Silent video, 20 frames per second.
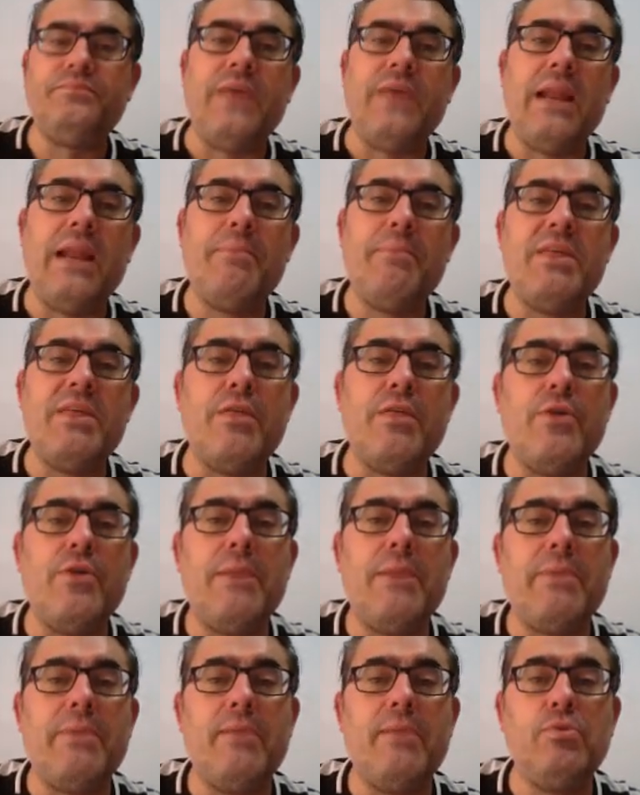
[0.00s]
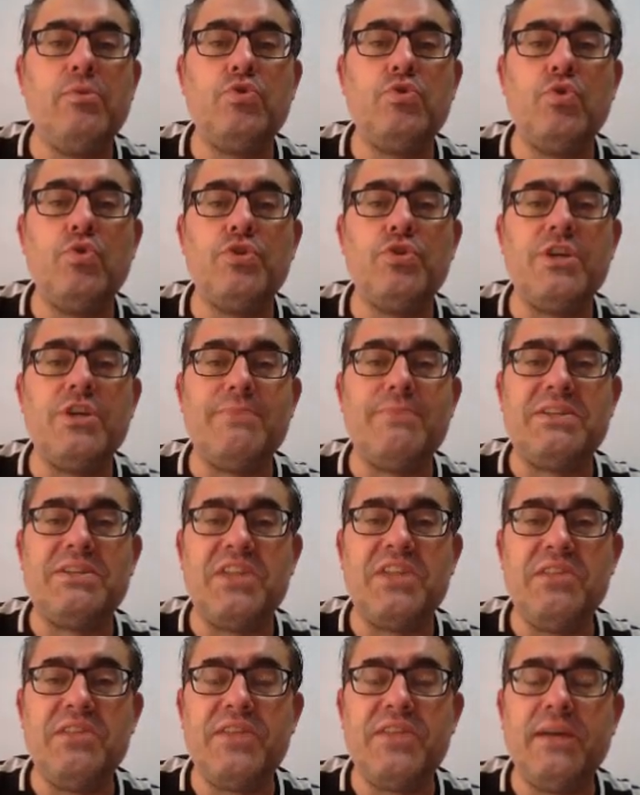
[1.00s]
el AP adicional para monstruos, que es más
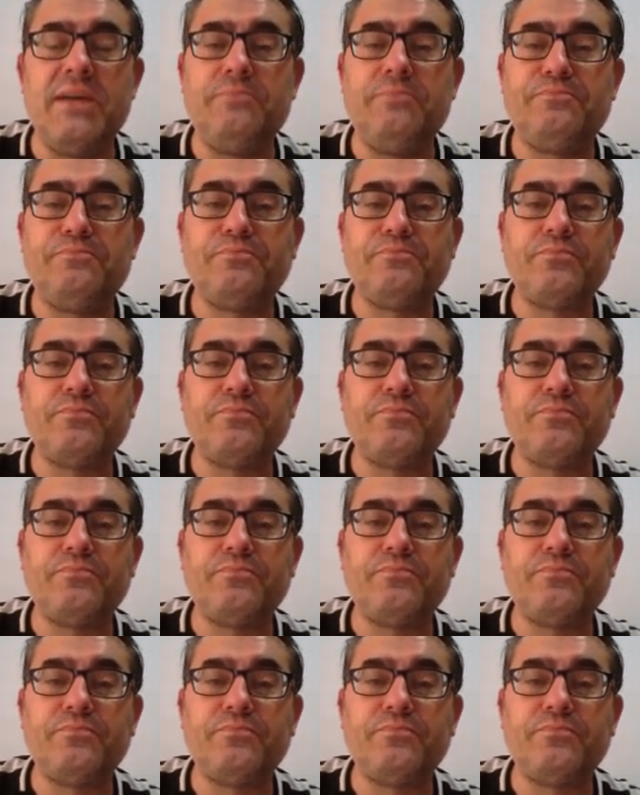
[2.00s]
30,